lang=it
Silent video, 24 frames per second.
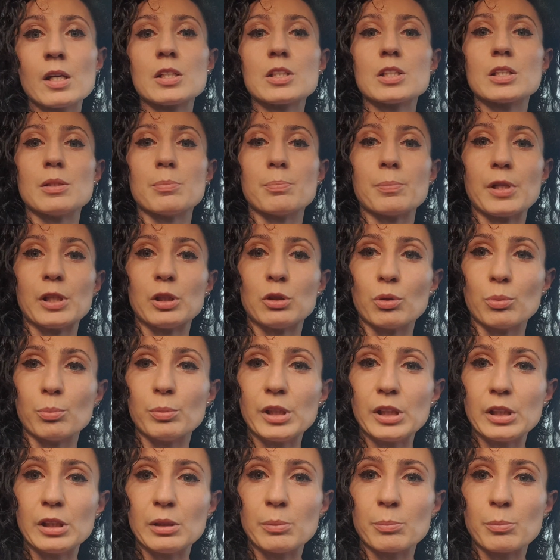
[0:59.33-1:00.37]
stipendio
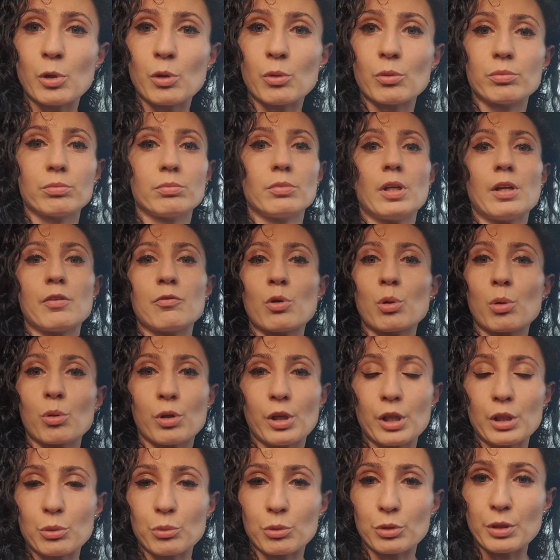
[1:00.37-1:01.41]
minimo, lavoro
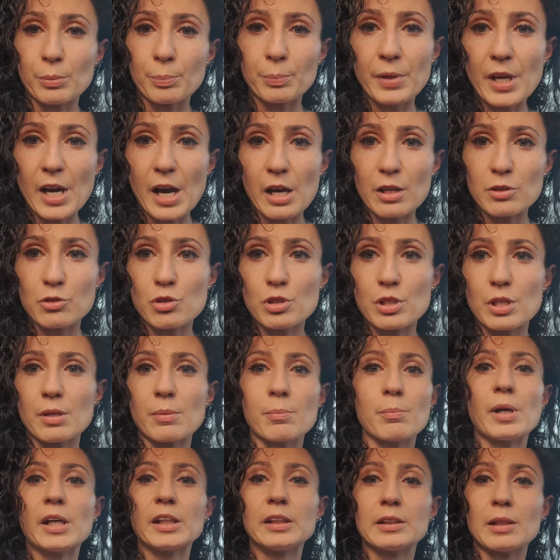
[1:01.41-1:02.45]
che non gli piace,
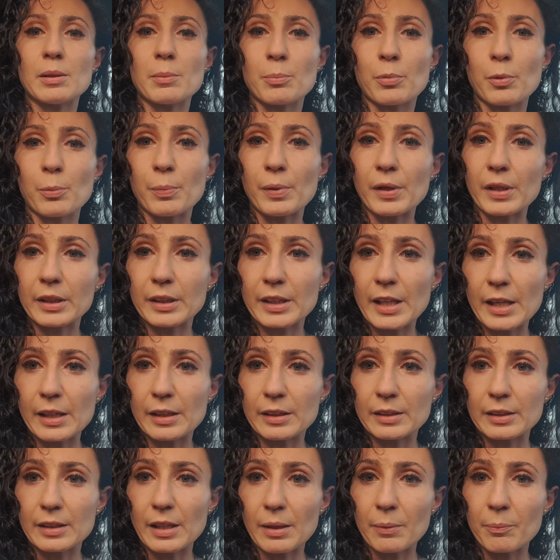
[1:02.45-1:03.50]
mai tempo per
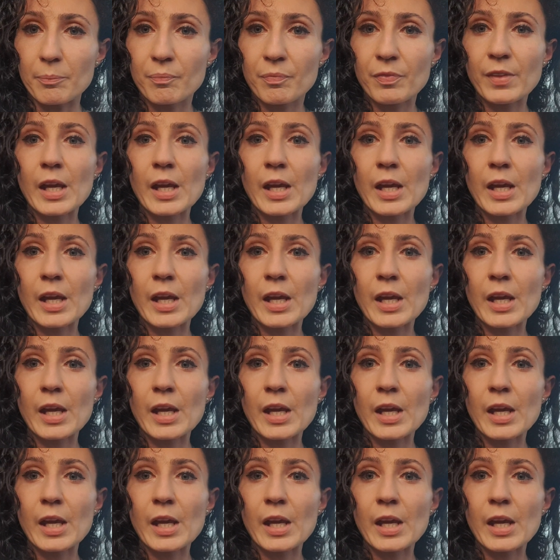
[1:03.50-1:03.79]
niente.